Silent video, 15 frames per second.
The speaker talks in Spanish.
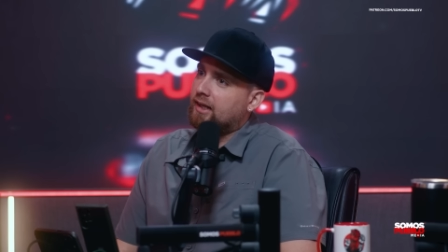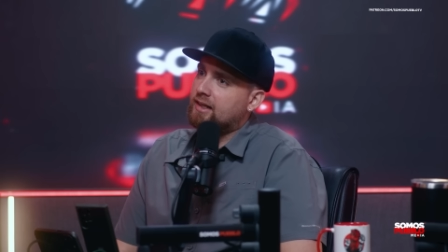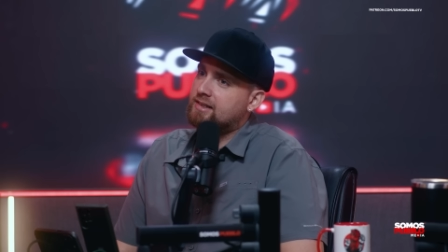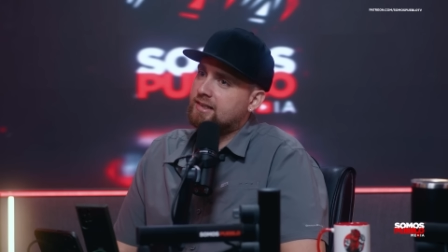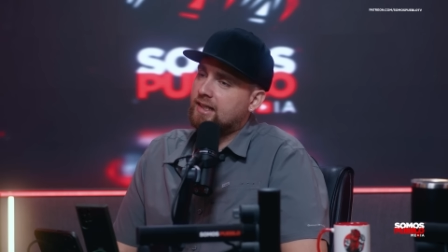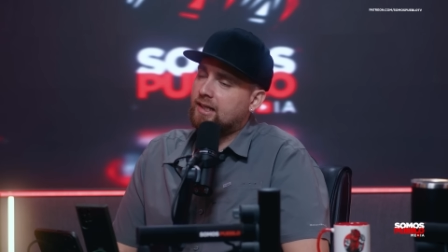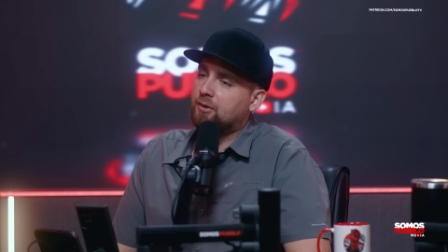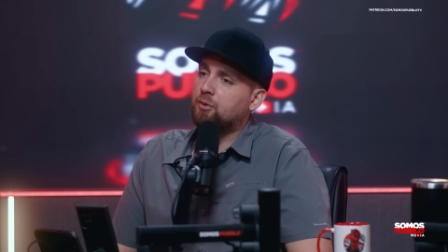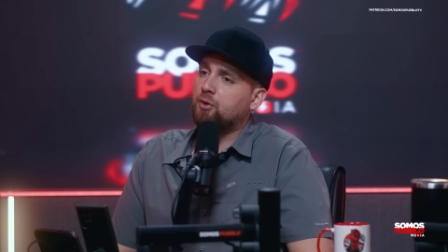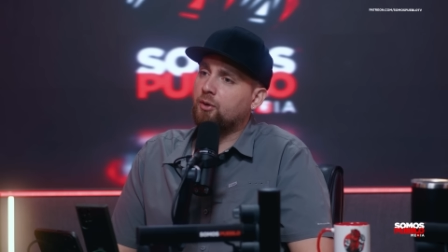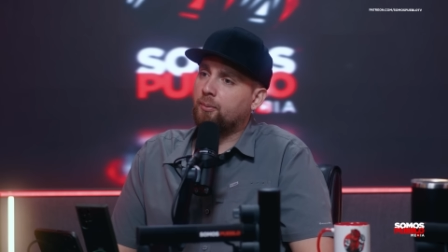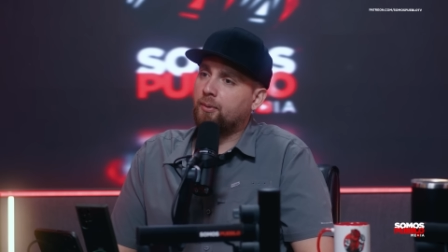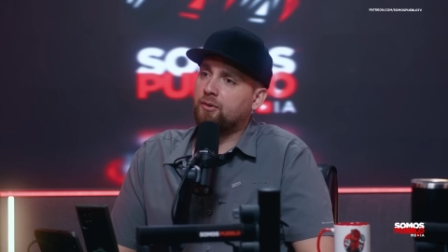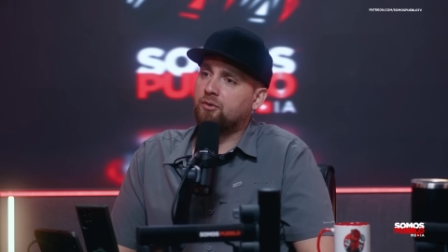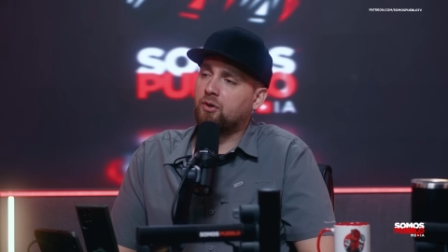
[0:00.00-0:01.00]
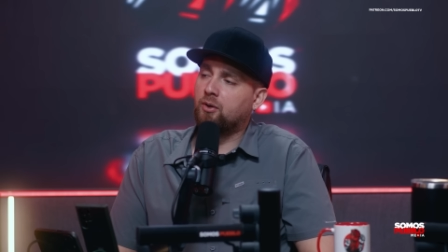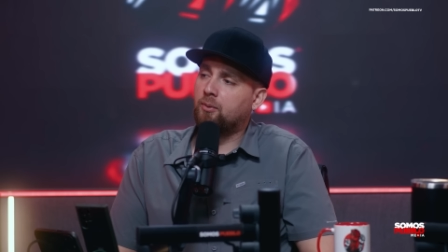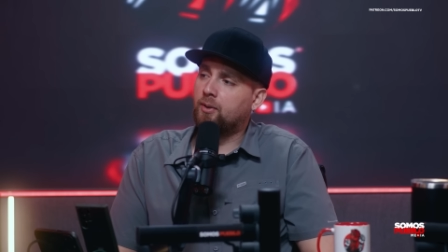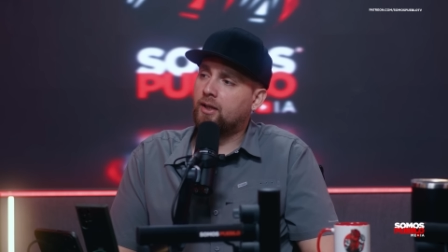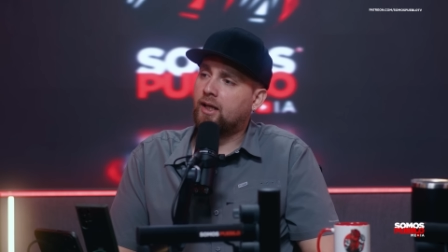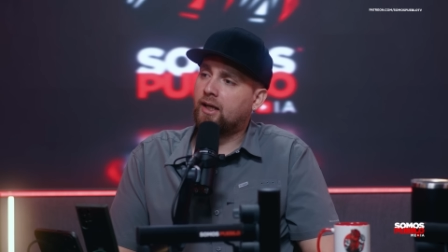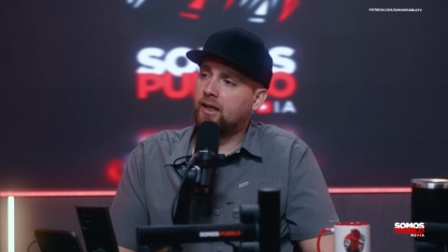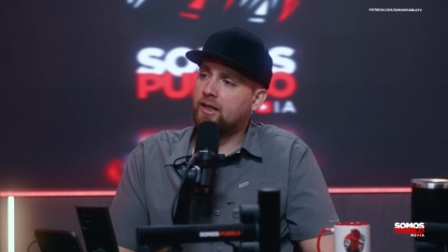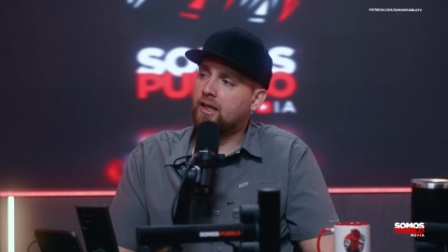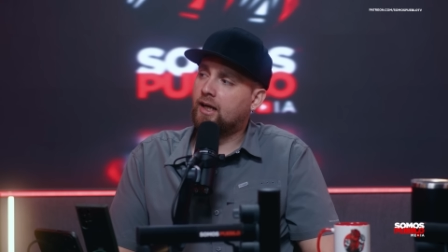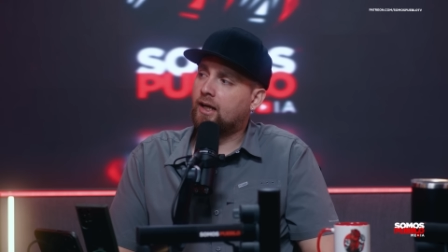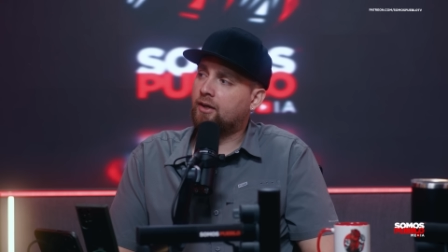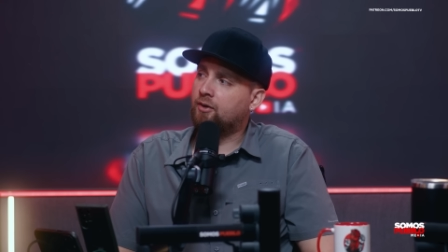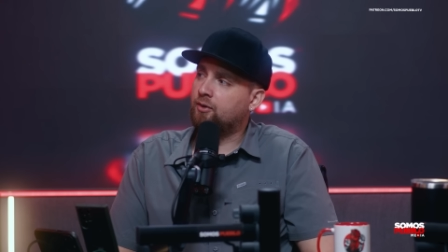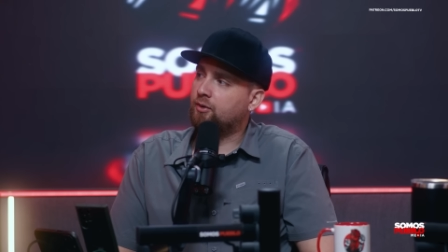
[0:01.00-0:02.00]
diciendo, y yo pienso que es verdad, que ella
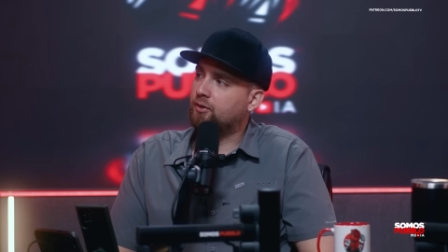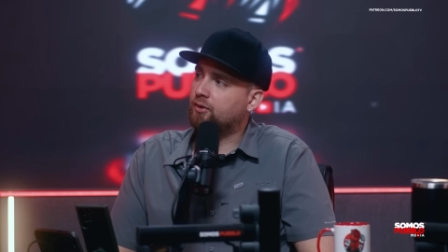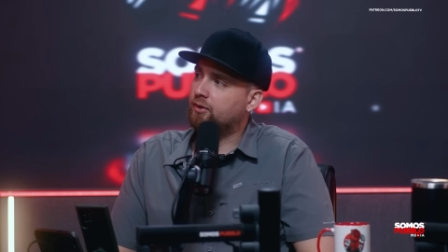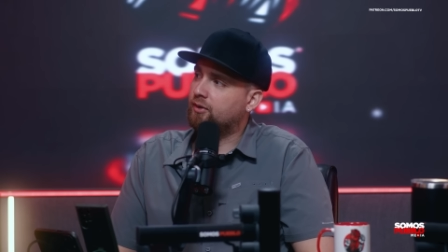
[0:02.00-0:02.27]
ganó.